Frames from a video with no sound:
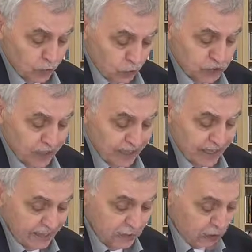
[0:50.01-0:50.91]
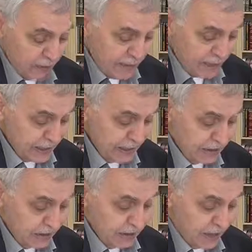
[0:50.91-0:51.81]
o şeylerin
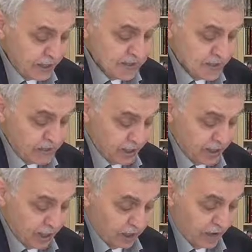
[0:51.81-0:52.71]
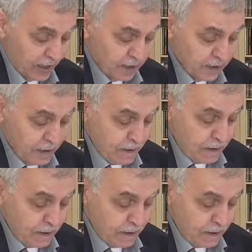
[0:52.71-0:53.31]
temelini ahsederek, alarak,